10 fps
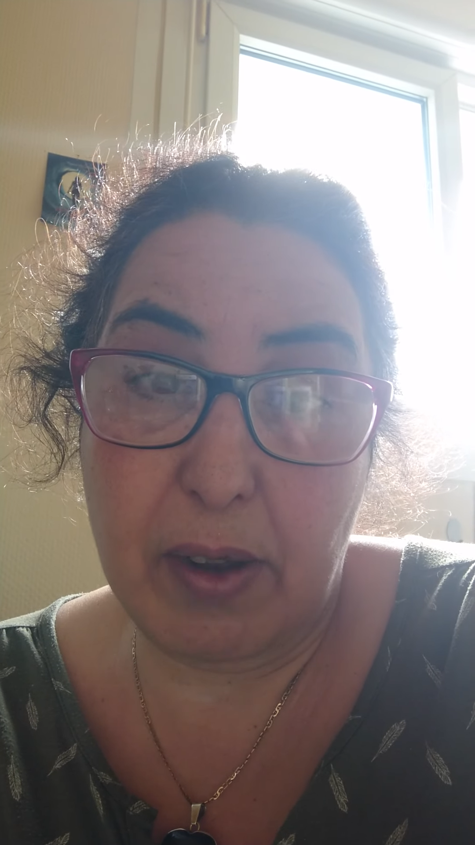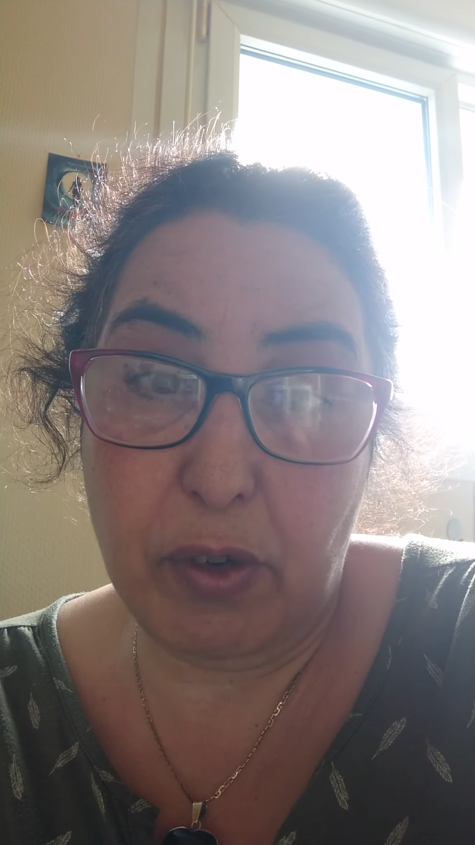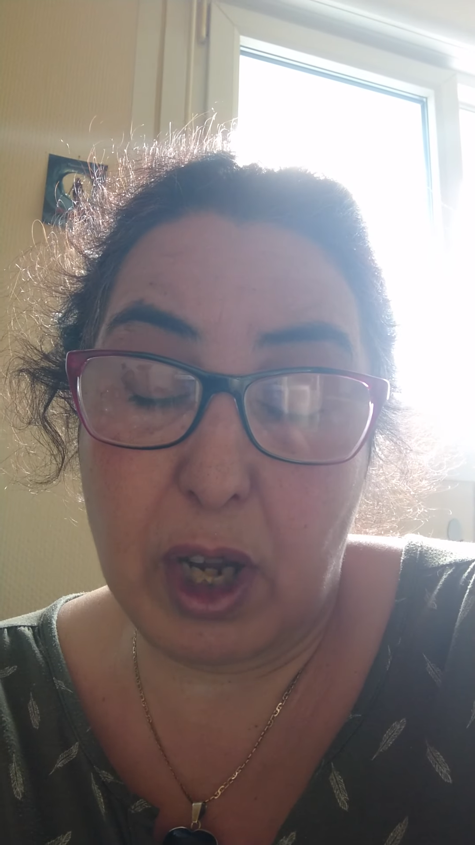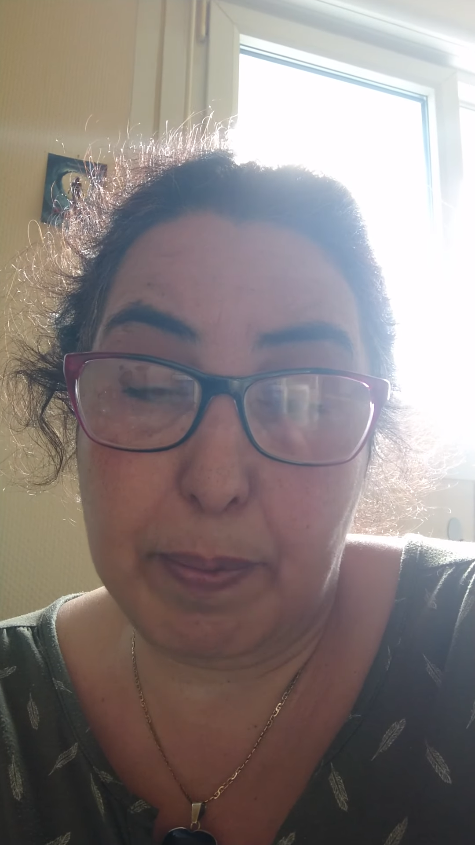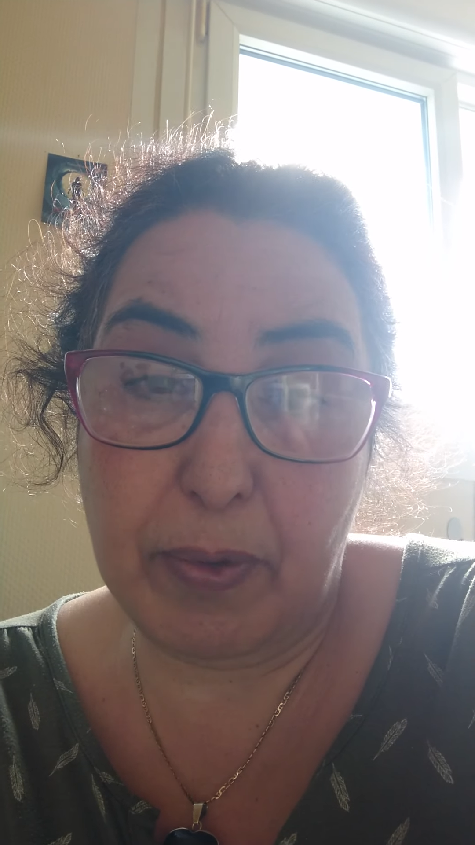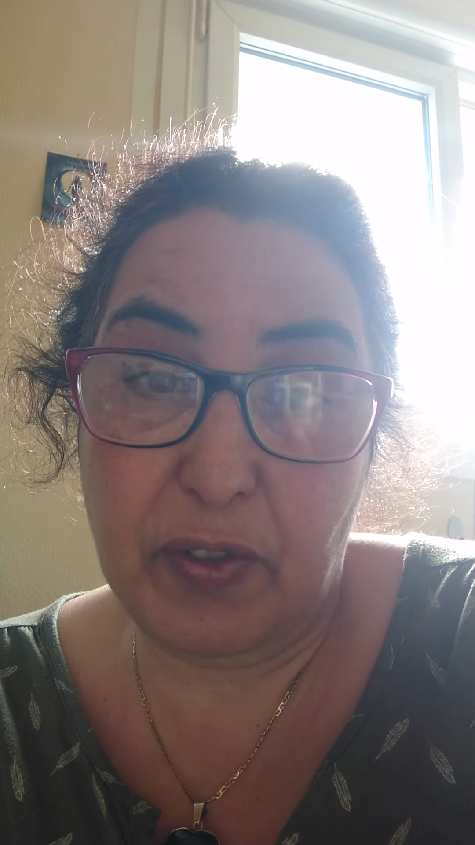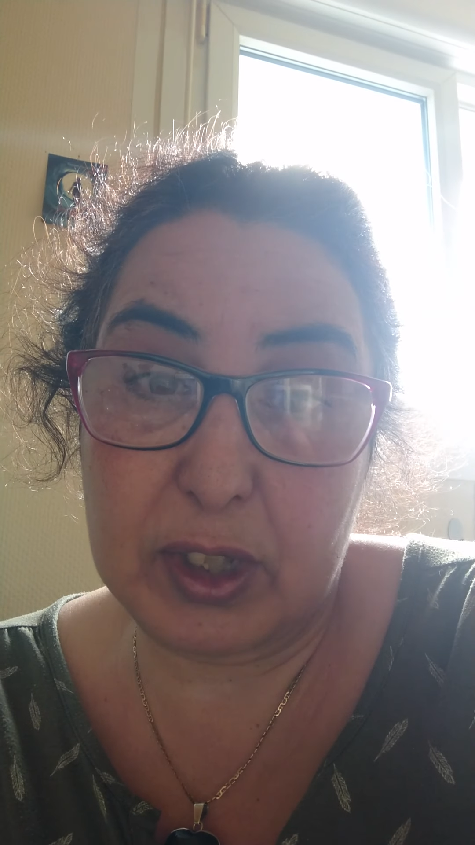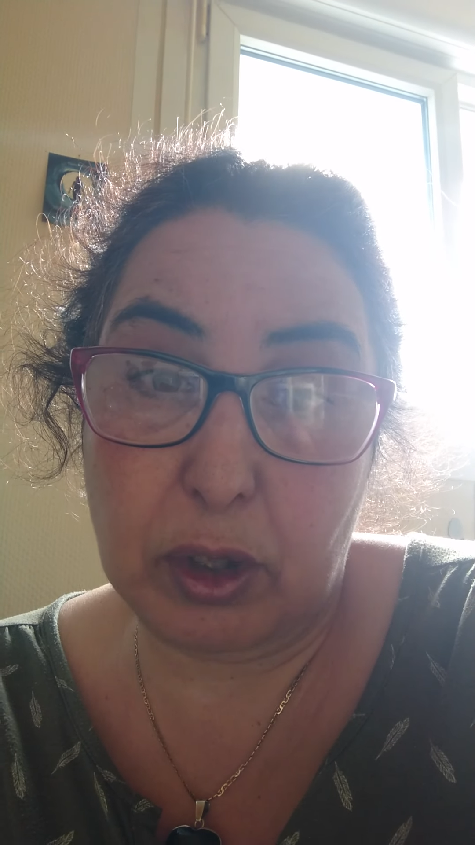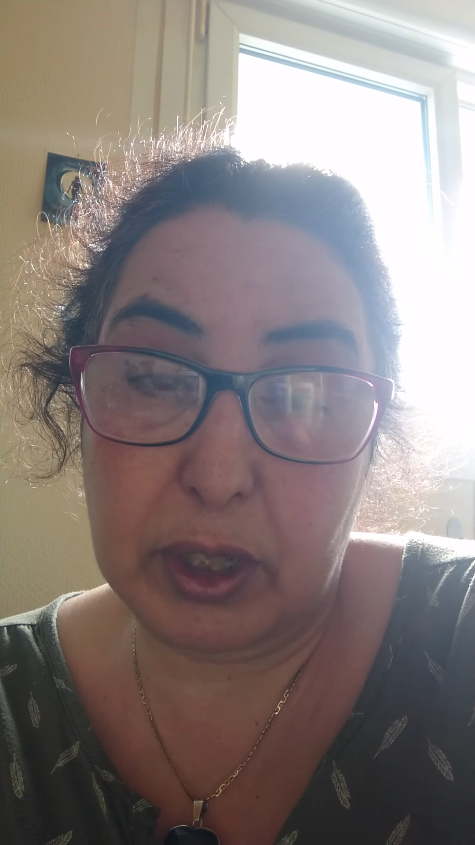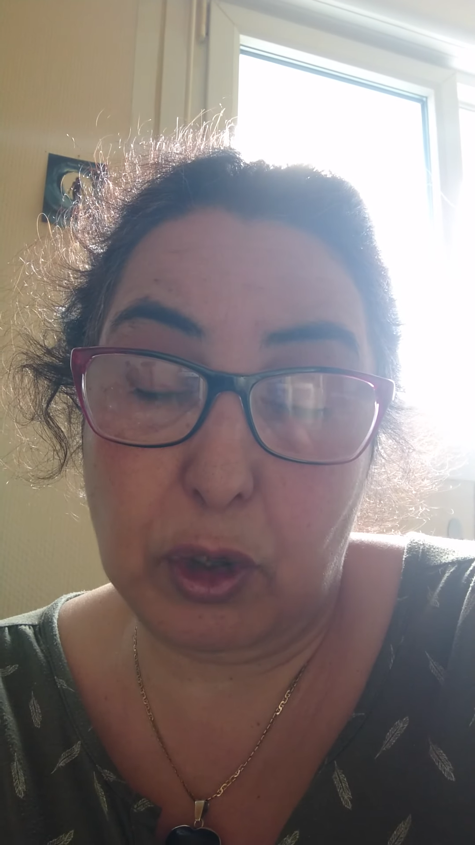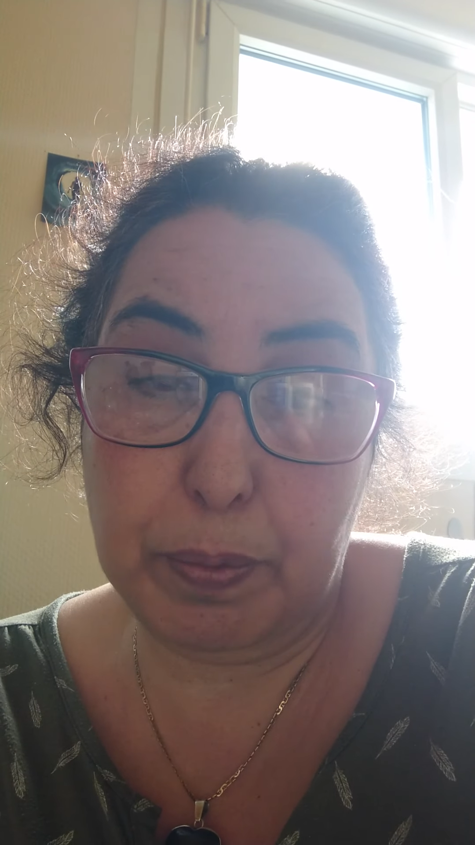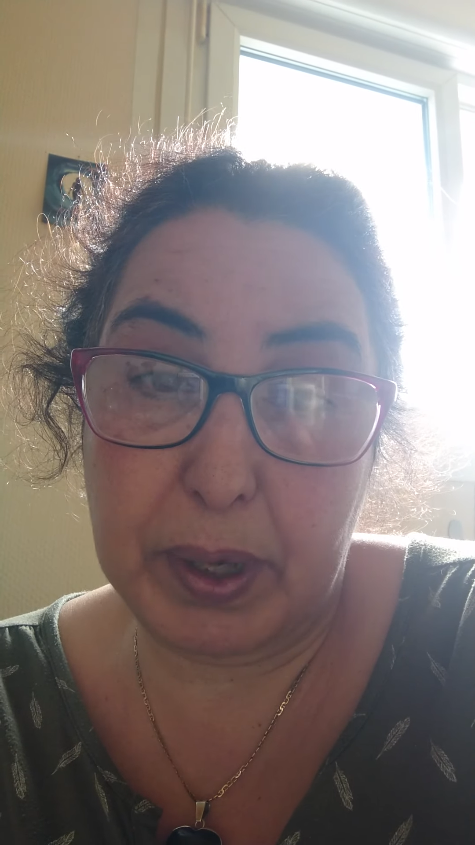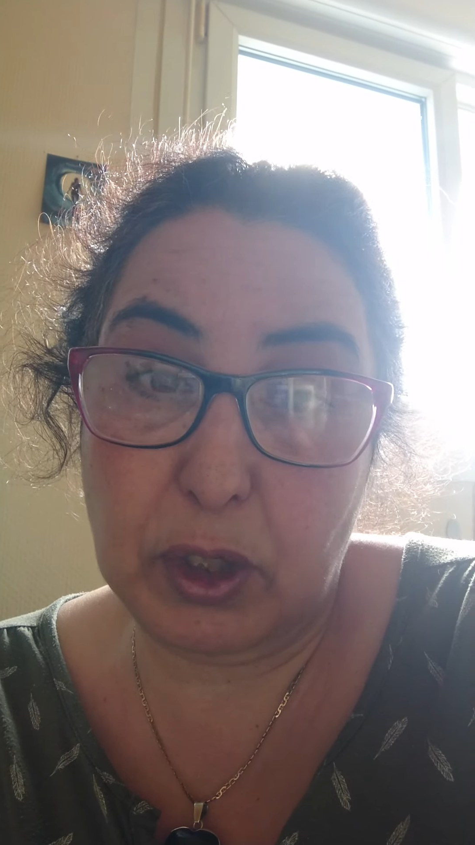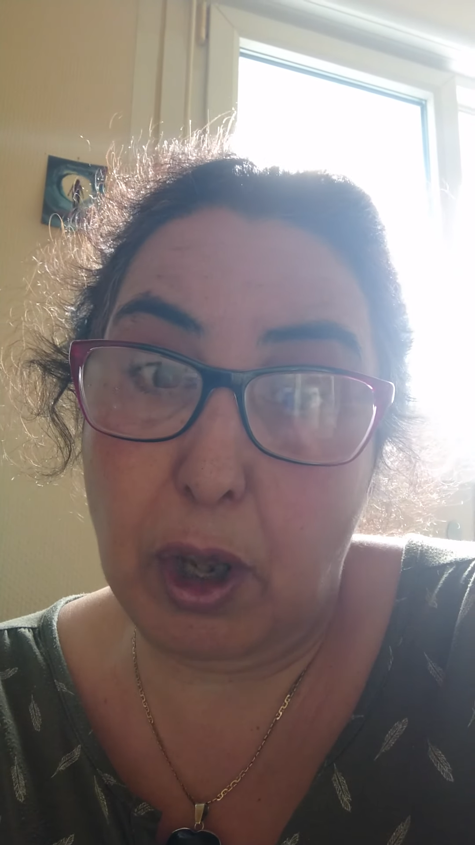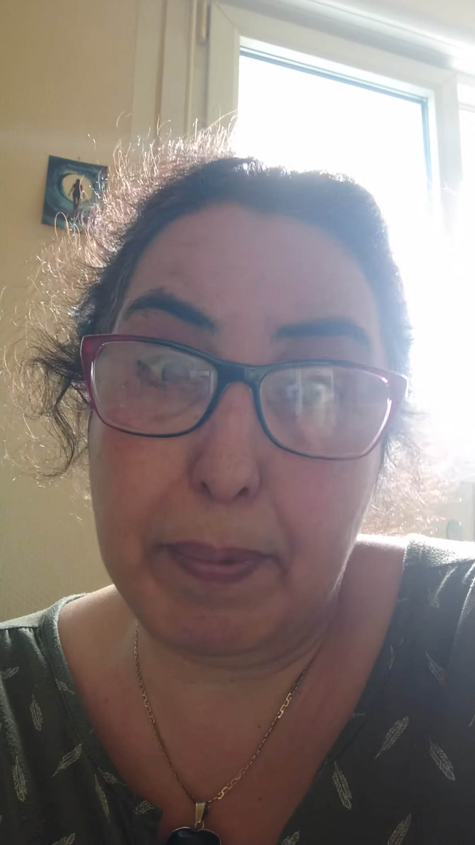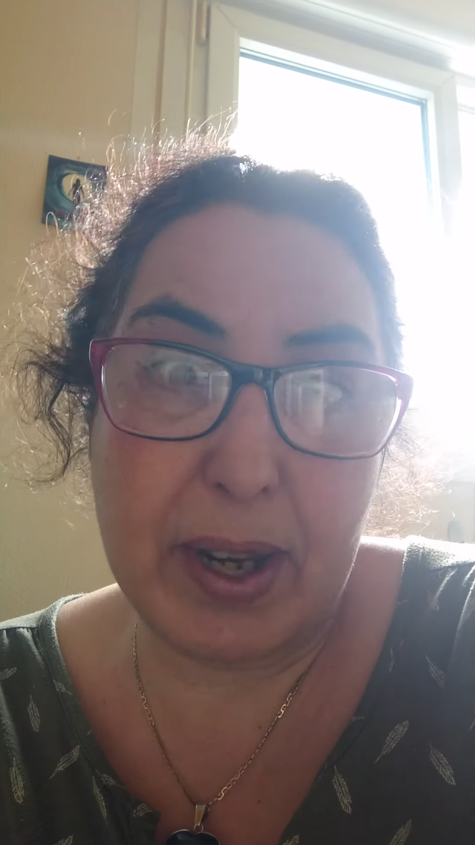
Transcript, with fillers: avocat pour me faire sortir de prison.